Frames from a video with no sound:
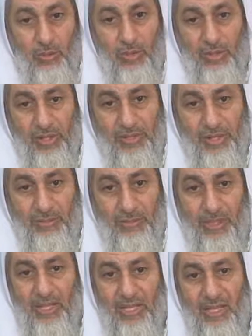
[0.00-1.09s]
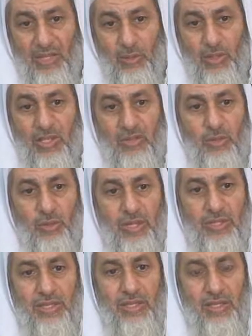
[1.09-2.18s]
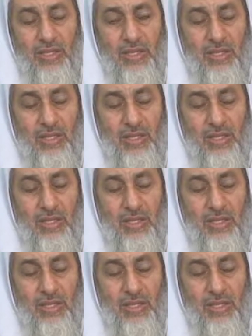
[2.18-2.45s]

وخرج ببلاياه وقاذوراته